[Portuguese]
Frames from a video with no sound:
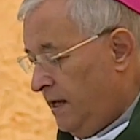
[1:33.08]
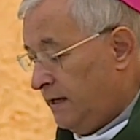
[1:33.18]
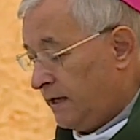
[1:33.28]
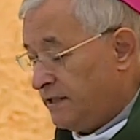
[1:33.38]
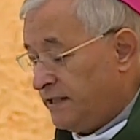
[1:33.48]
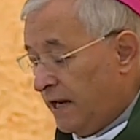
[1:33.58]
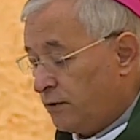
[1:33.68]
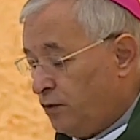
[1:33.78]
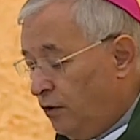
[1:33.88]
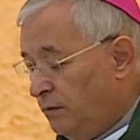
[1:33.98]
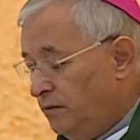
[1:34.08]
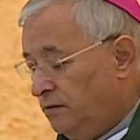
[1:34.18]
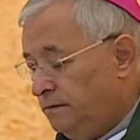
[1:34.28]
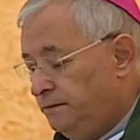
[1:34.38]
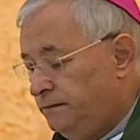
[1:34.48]
Rezar
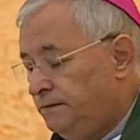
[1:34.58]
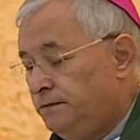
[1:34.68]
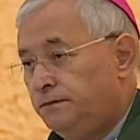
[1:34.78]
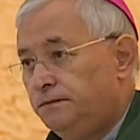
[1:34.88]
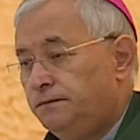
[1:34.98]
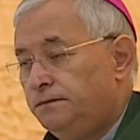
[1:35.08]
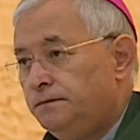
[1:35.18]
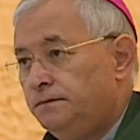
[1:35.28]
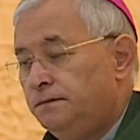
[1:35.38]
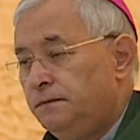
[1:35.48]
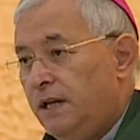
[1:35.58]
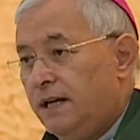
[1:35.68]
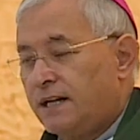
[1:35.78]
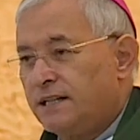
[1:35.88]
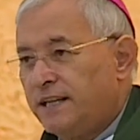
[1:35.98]
como?
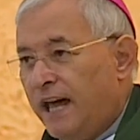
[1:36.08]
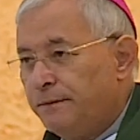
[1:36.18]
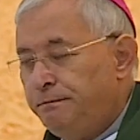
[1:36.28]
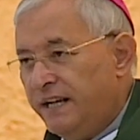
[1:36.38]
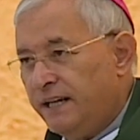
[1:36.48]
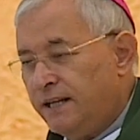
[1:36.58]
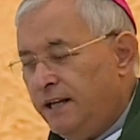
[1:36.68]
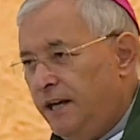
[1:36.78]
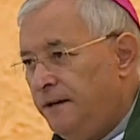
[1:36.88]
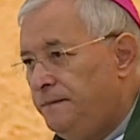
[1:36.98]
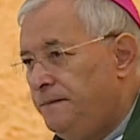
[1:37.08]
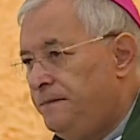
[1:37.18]
Rezar para quê?